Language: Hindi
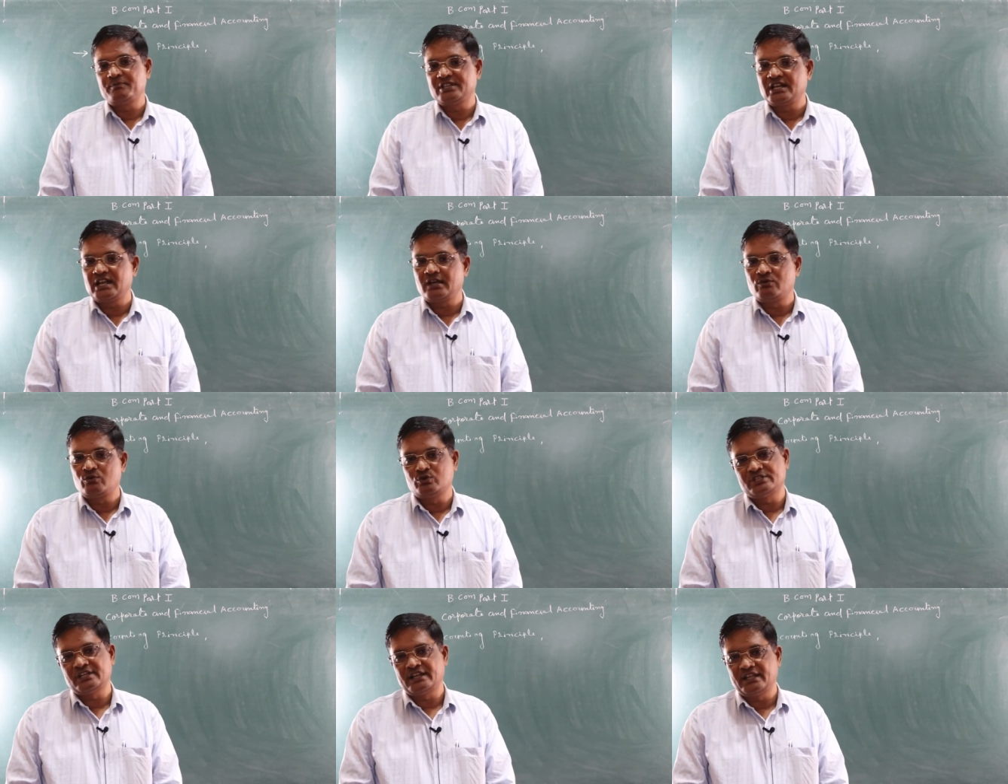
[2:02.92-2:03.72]
बदलाव
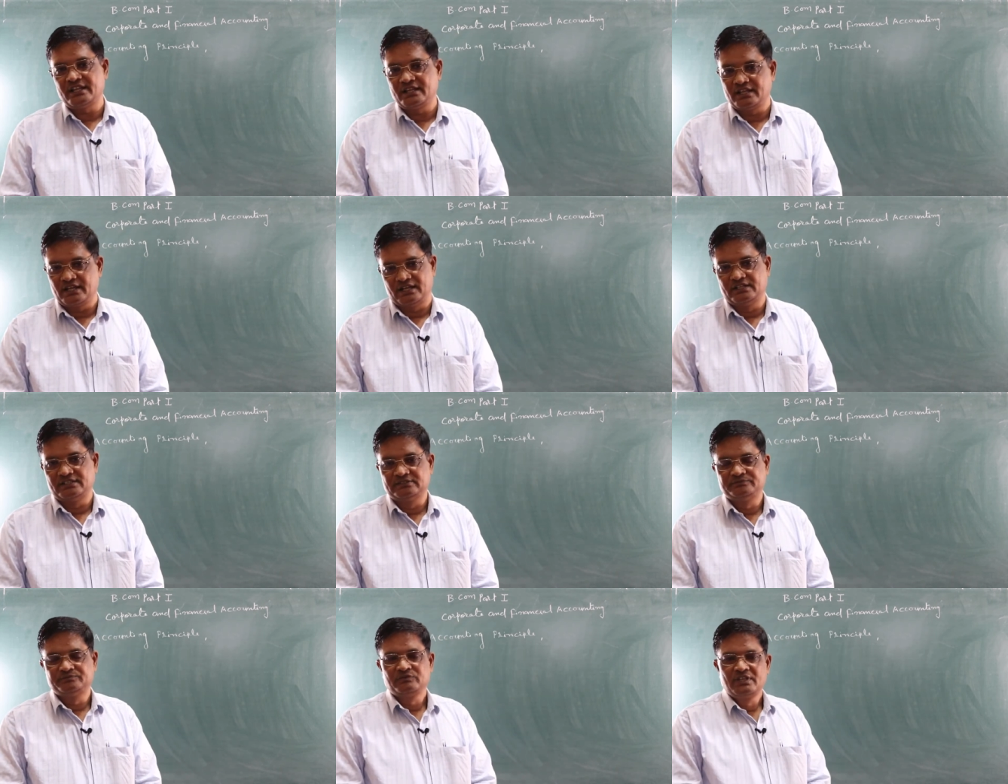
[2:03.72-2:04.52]
होता रहेगा
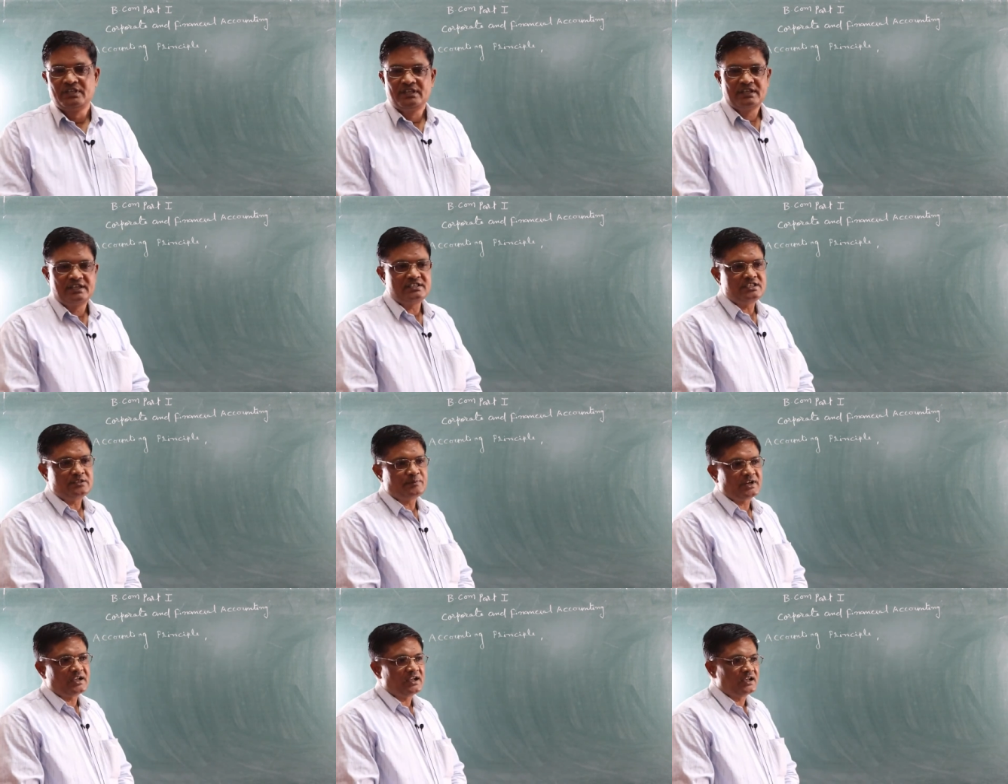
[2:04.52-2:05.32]
इसी
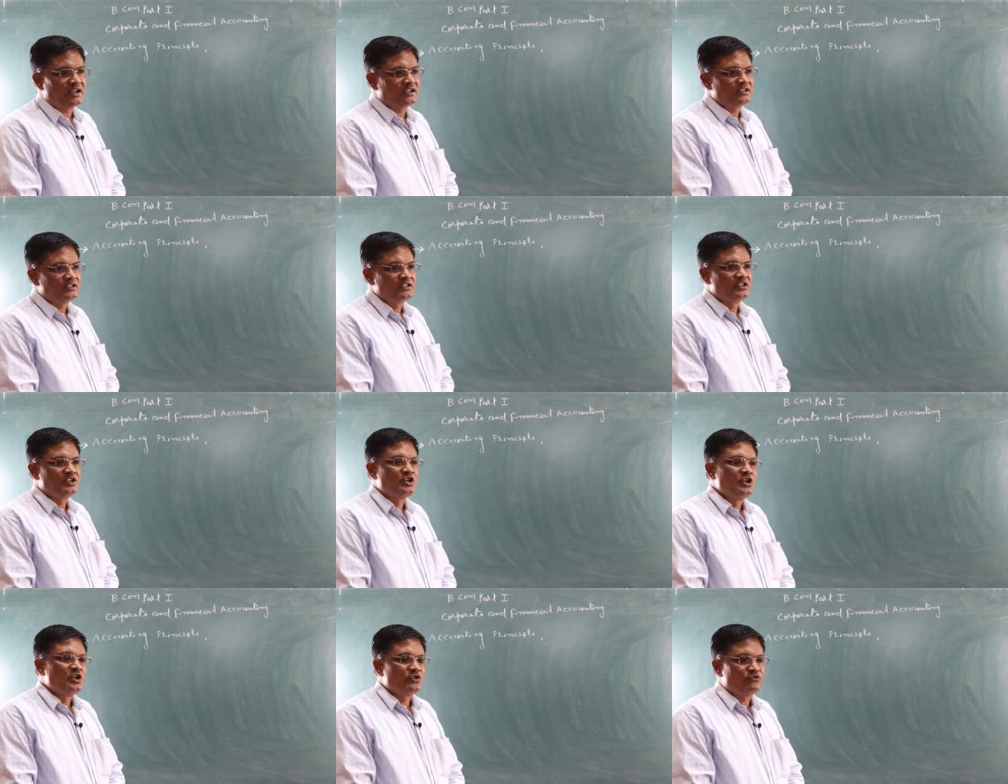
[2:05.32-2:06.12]
प्रकार
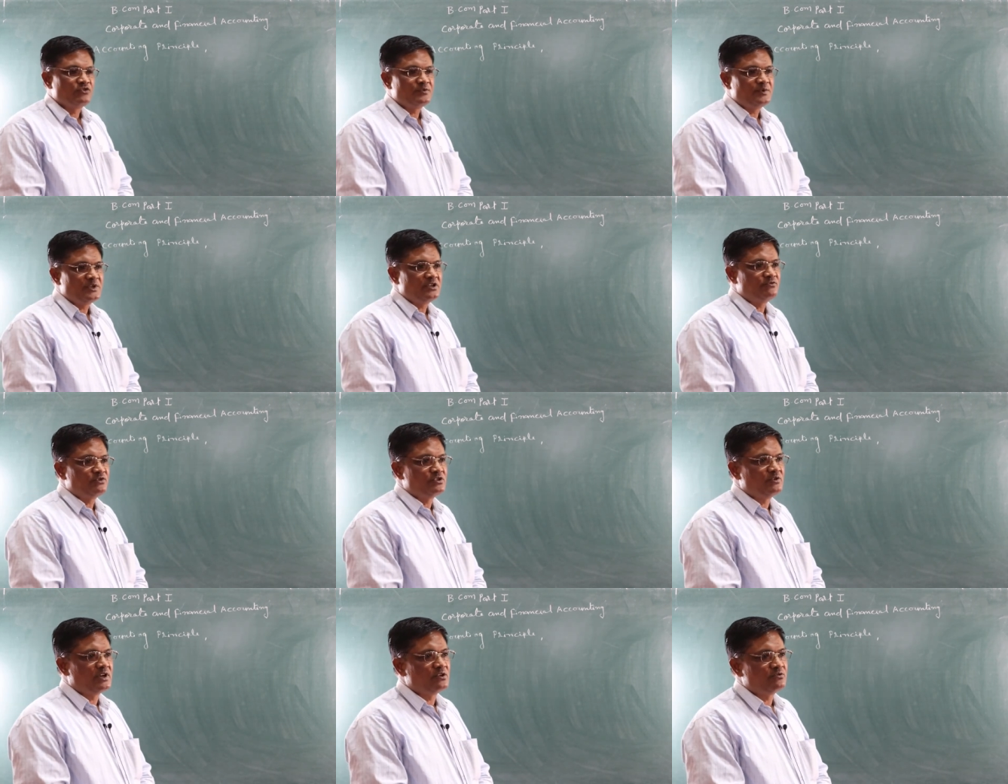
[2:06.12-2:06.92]
विभिन्न
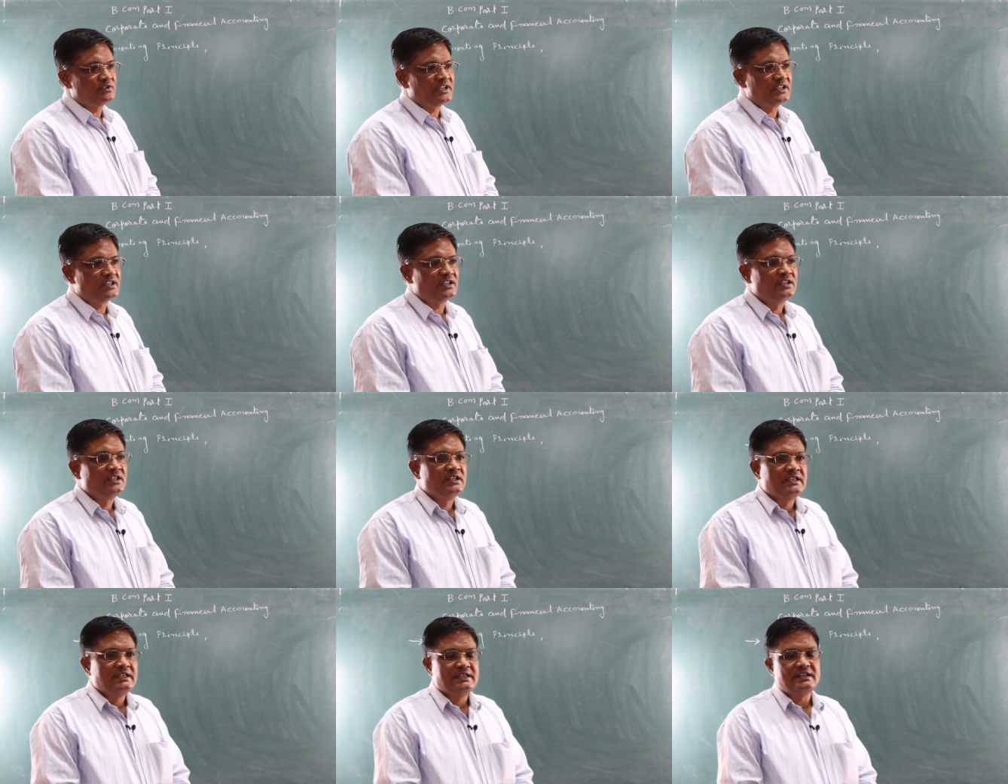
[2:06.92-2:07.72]
विद्वानों ने
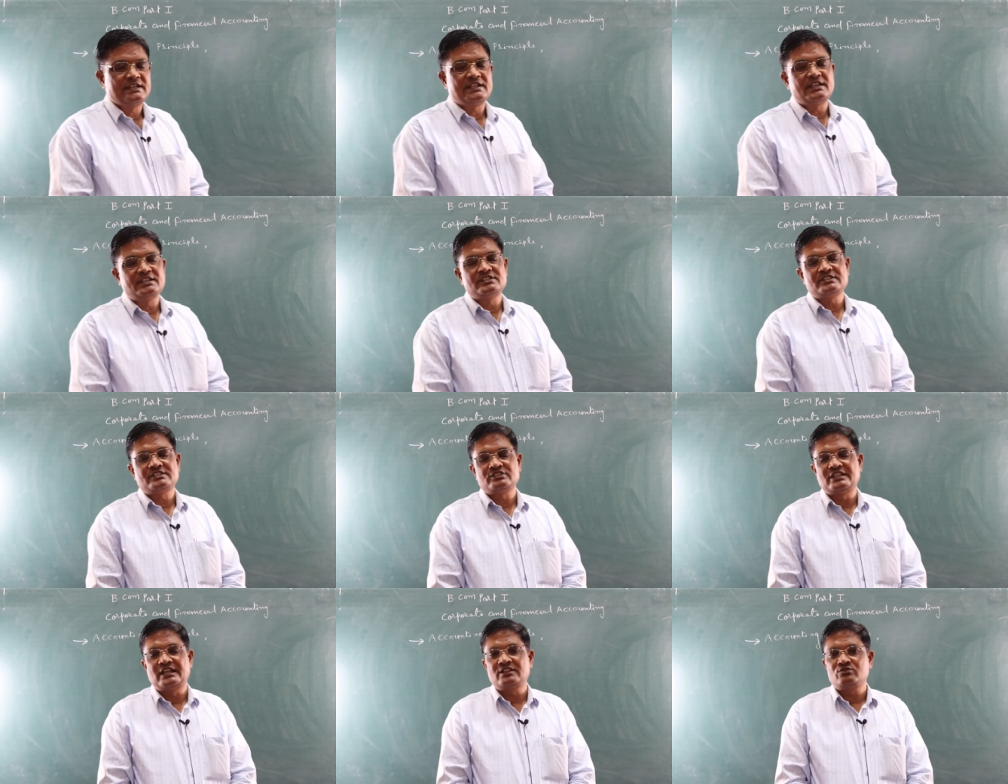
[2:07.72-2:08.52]
इनके जिस
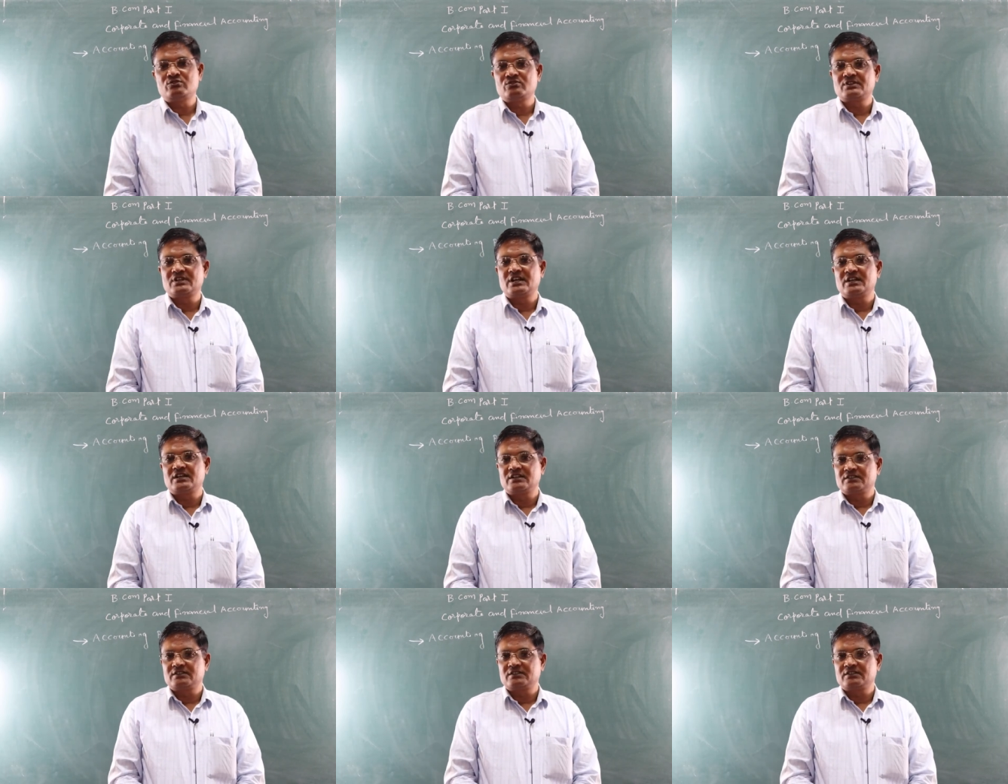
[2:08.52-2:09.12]
सिद्धांतों का